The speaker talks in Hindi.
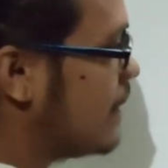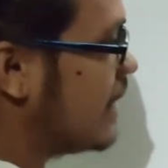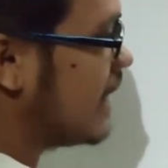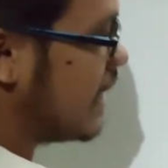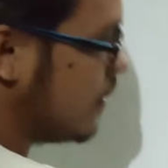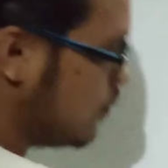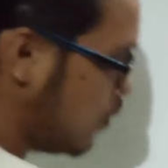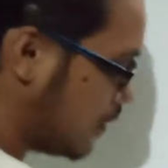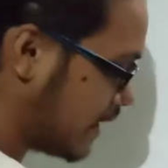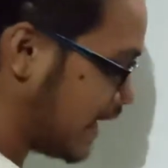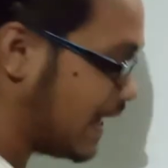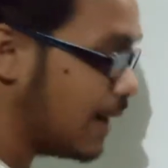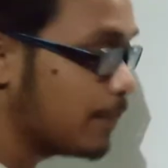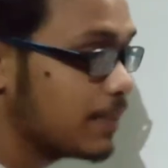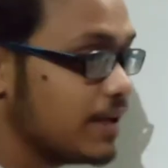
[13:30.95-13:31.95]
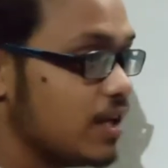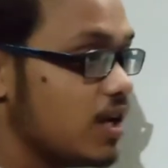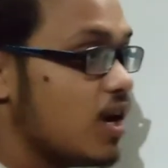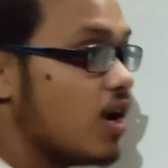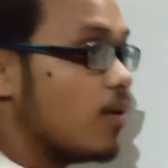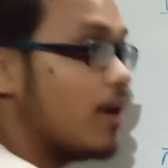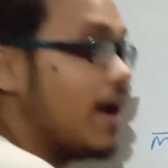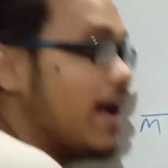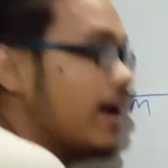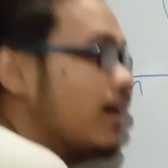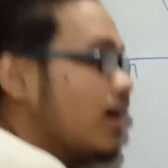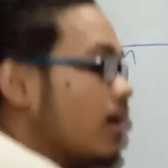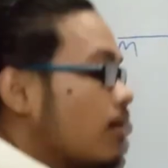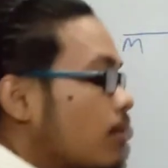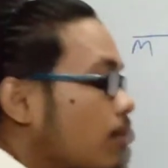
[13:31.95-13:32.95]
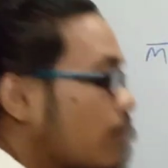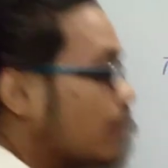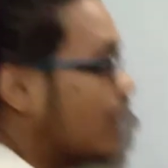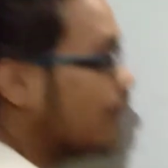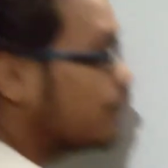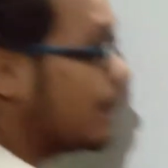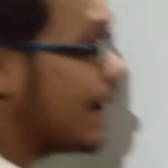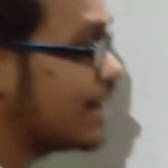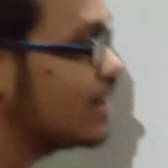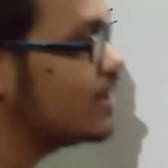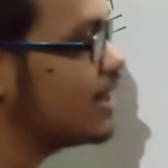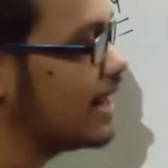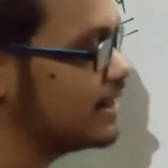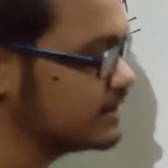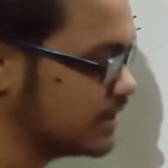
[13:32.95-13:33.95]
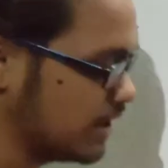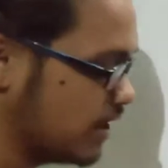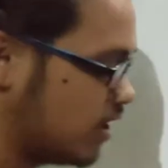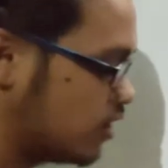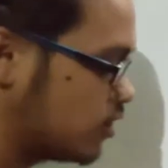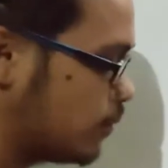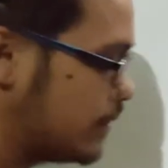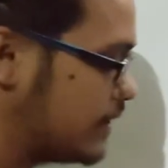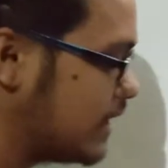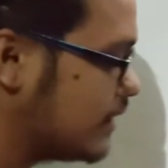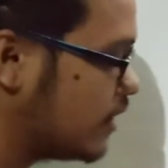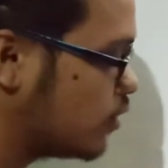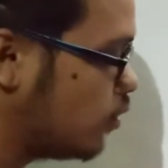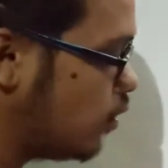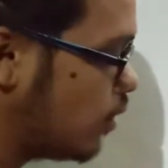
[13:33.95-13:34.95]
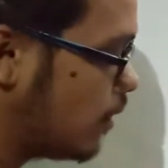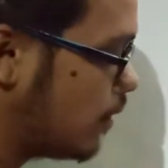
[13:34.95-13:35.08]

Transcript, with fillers: एन है वो क्या आपकी एंग पैरल लाइन्स है तो भैया देखो